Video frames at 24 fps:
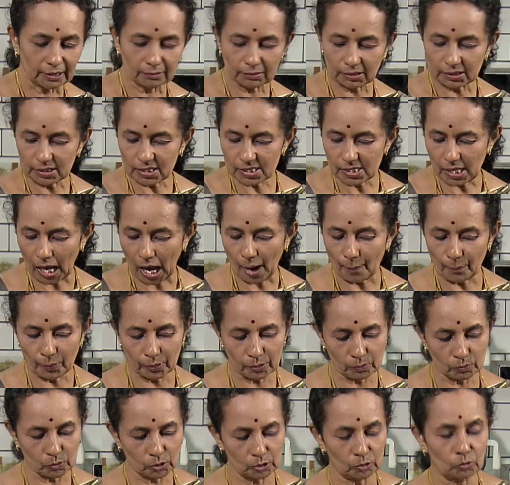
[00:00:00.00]
இது வந்து
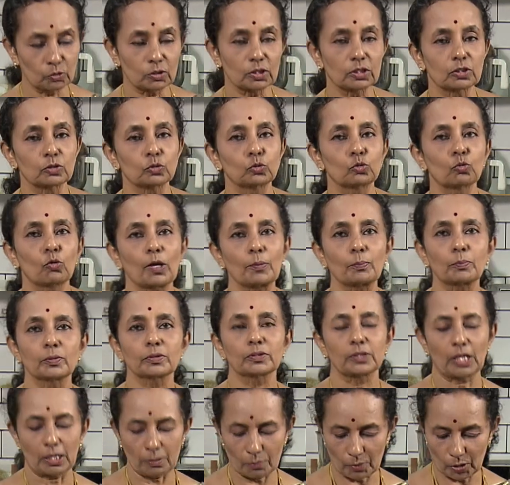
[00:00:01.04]
சாப்பிடும்போது ஒரு துவர்ப்பு
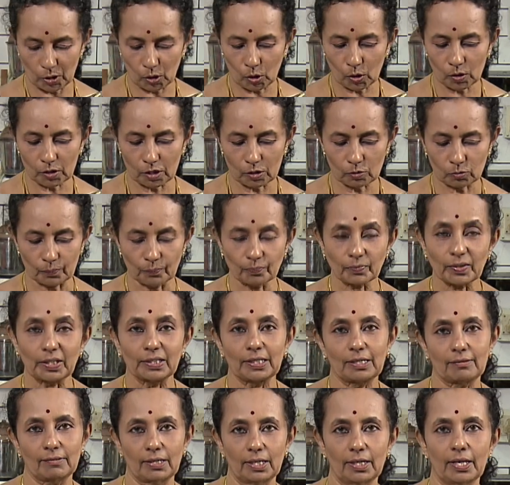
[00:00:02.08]
தன்மையோடு இருக்கும்
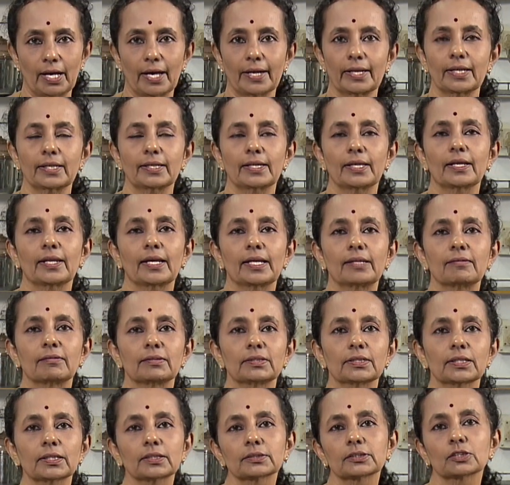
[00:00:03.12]
இந்த வல்லாரை கீரைக்கு
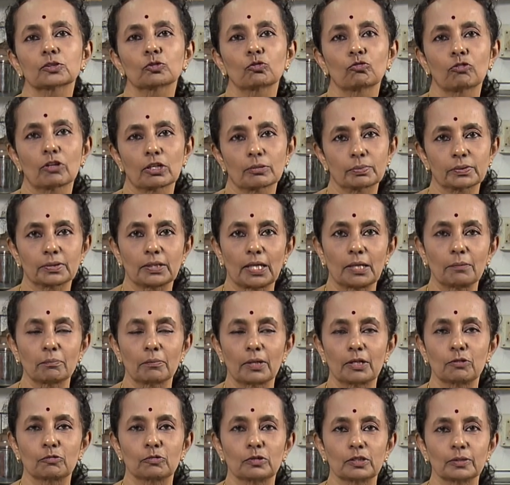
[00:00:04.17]
வந்து அந்த துவர்ப்பு
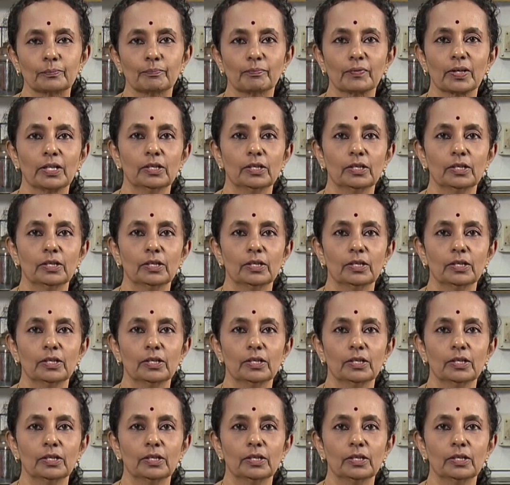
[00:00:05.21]
தன்மை உண்டு